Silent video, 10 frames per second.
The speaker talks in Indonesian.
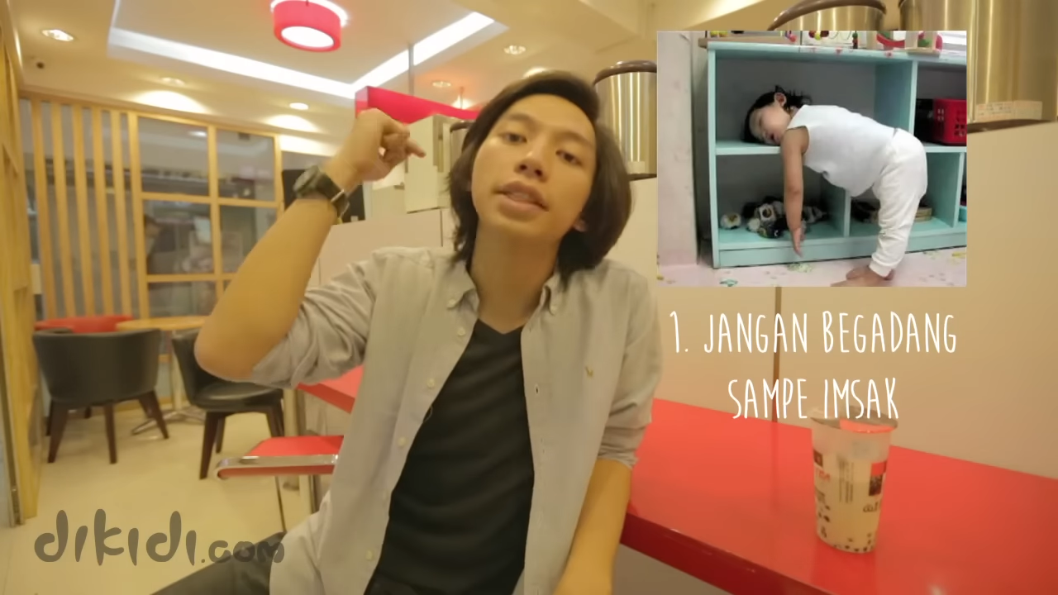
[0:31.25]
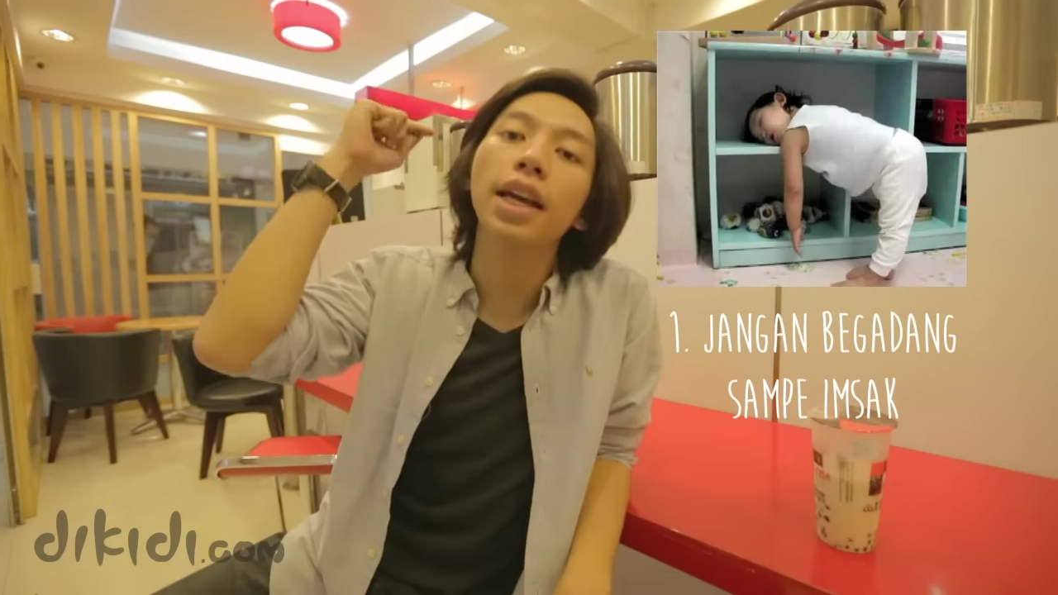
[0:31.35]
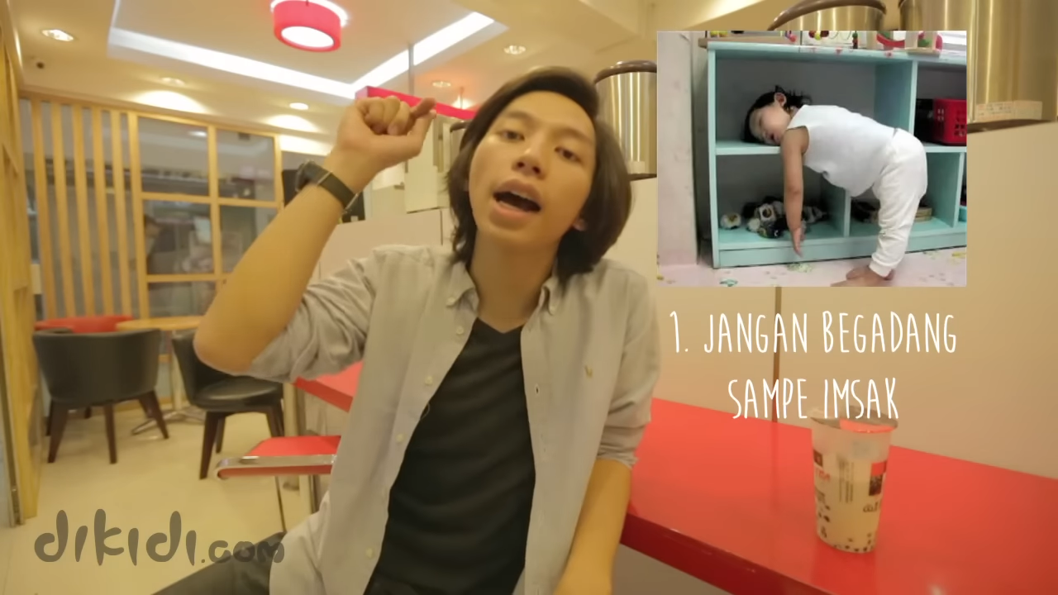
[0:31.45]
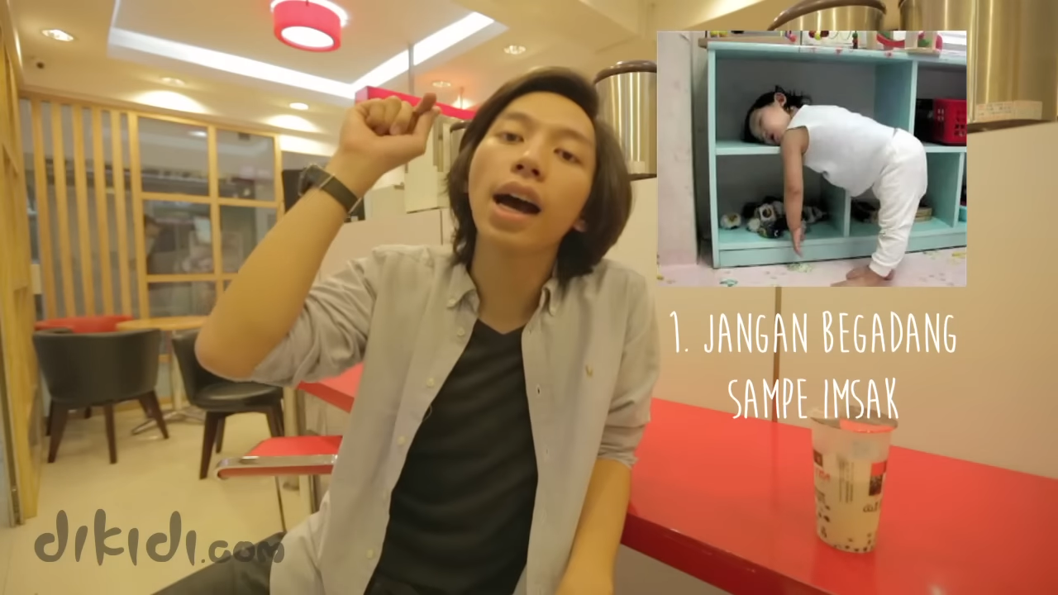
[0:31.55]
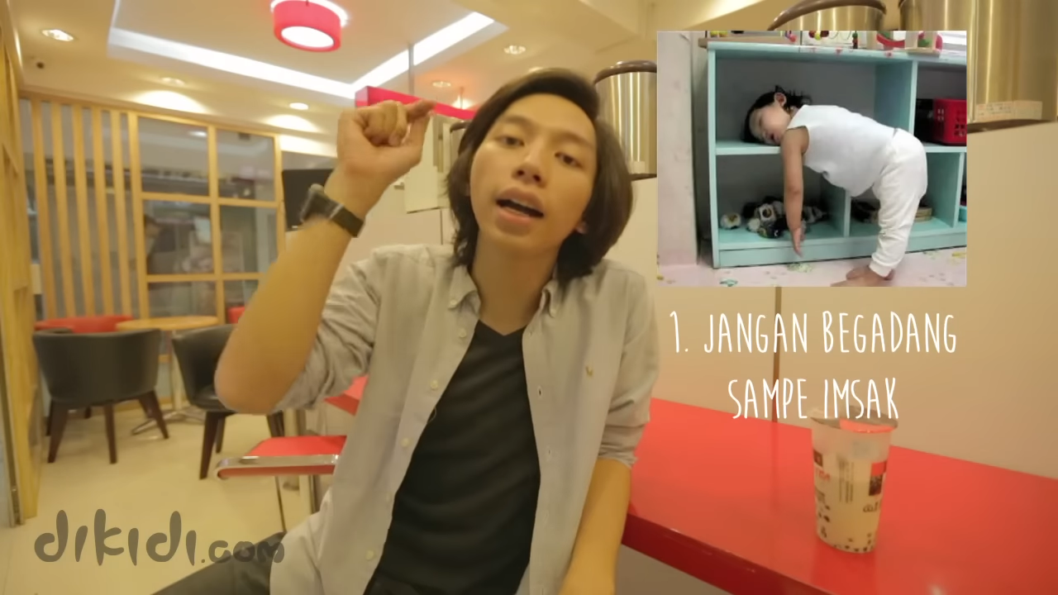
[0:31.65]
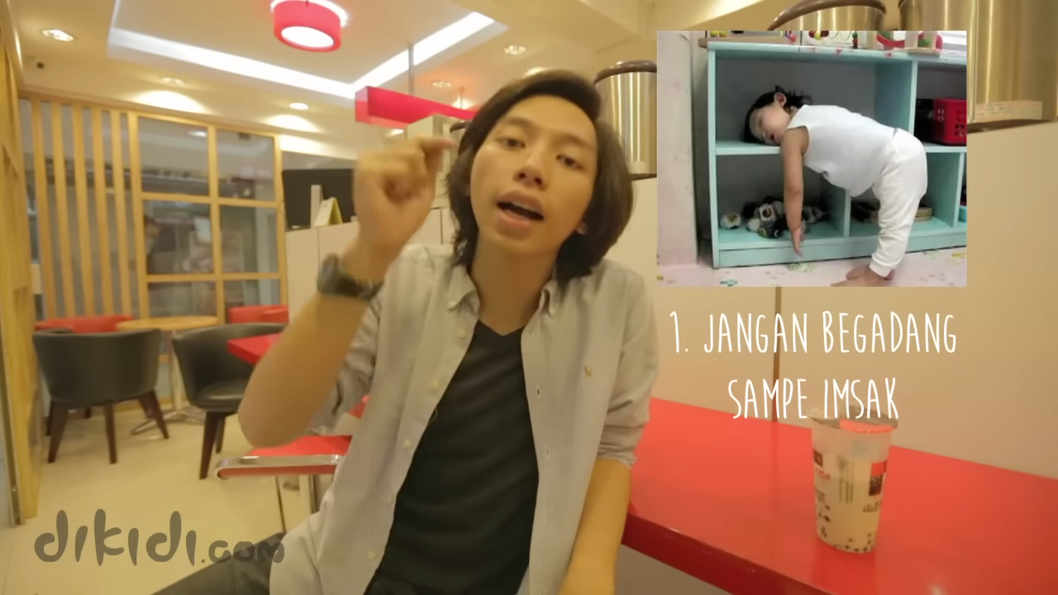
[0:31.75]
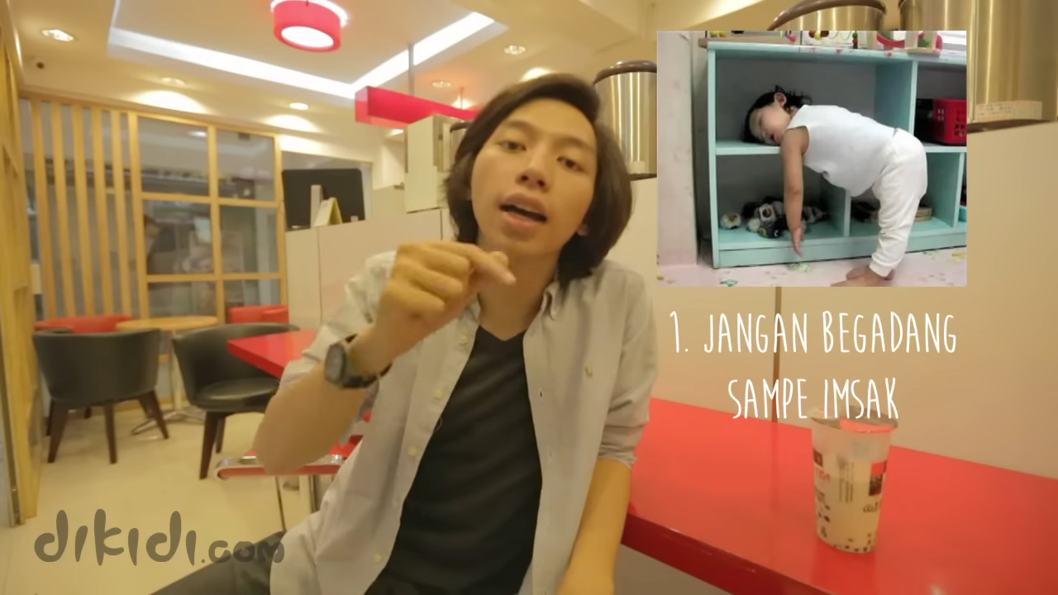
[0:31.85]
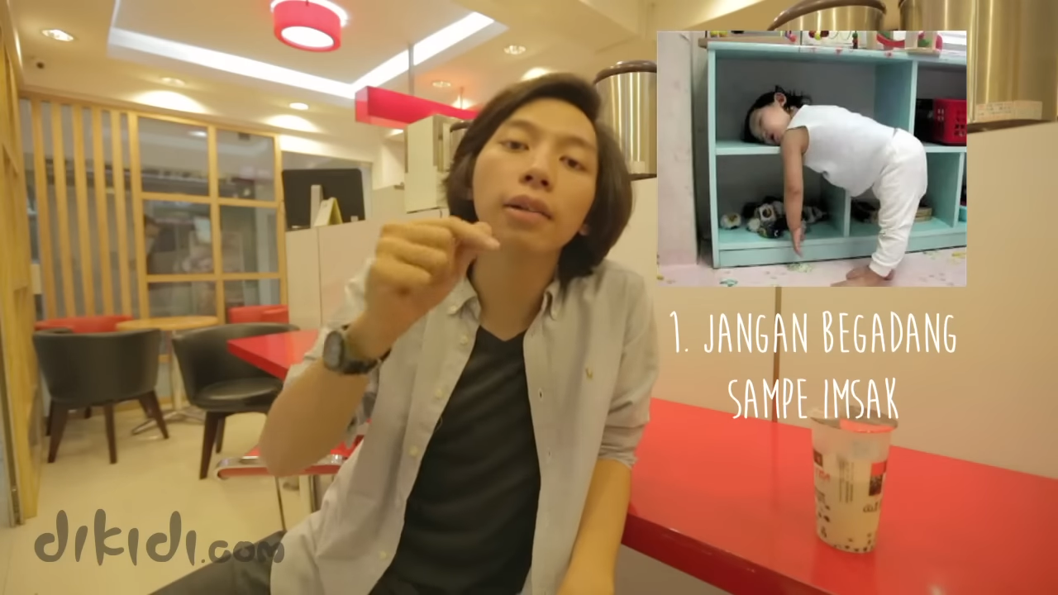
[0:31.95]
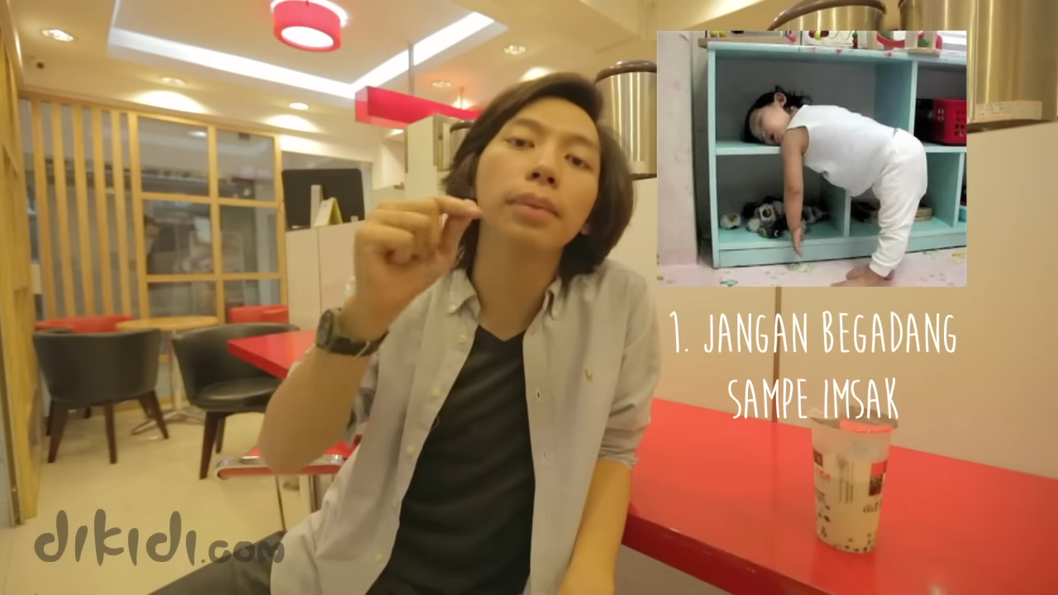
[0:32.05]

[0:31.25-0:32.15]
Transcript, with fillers: jangan